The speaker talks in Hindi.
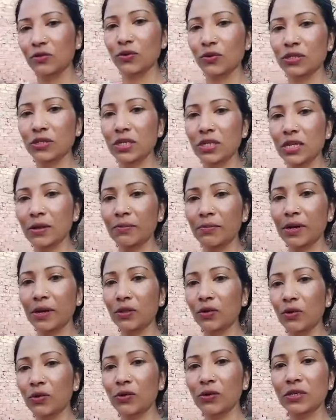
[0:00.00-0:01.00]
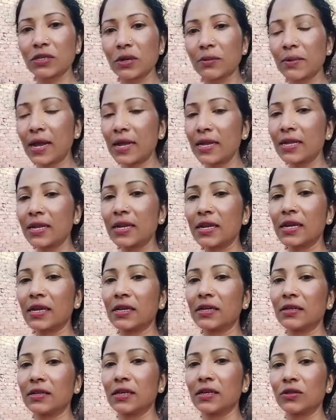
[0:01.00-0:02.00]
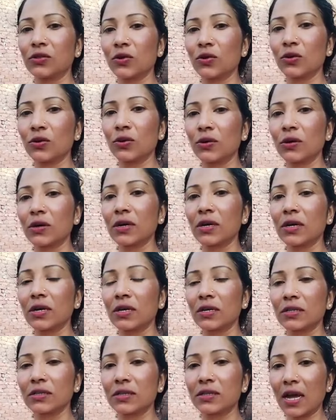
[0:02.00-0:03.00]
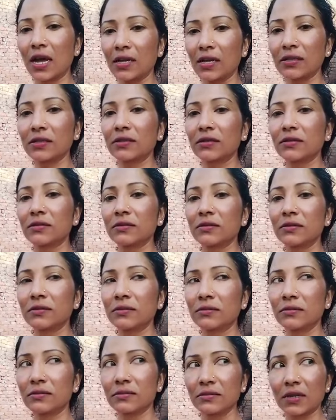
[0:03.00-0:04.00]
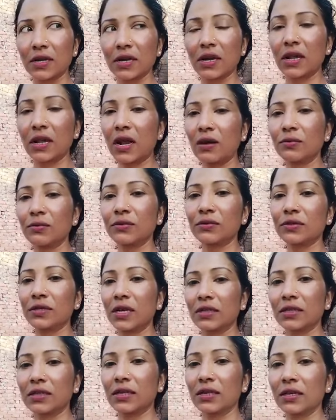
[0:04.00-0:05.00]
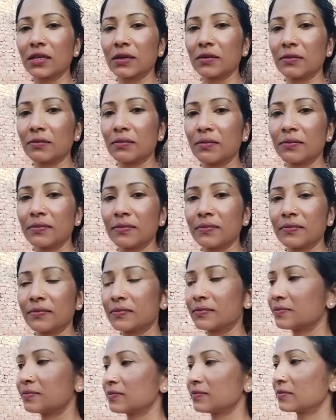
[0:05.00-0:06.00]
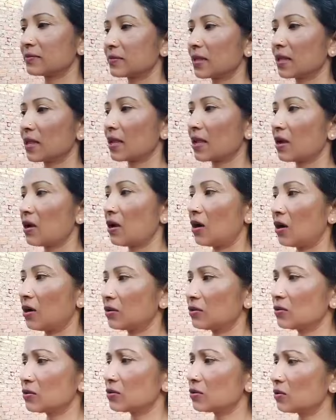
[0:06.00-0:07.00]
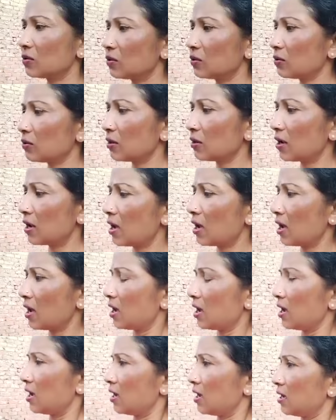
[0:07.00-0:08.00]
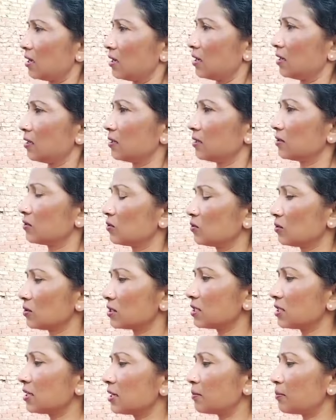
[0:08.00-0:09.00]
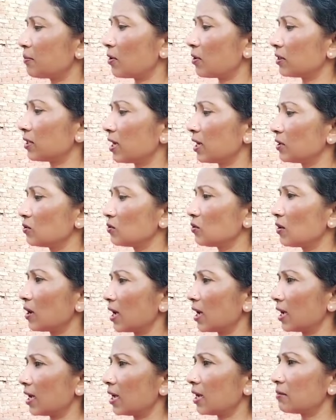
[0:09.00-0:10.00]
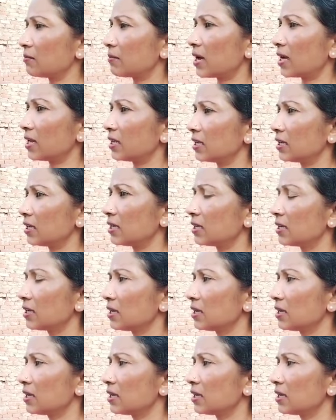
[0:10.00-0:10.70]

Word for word: तुलसी के पत्तों को चबाइए नहीं नहीं तो दांत खराब हो जाते हैं और दोस्तों तुलसी का पौधा जो है हमारे